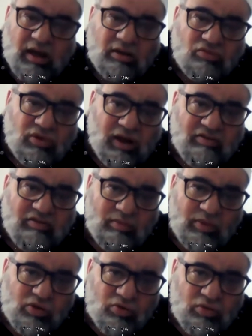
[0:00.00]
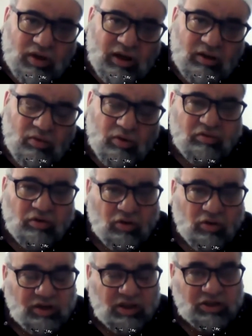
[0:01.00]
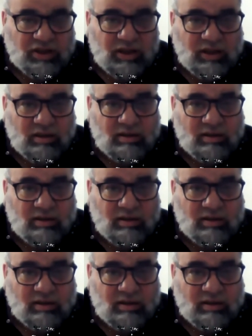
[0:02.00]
الطائفة المنصورة والفرقة الناجية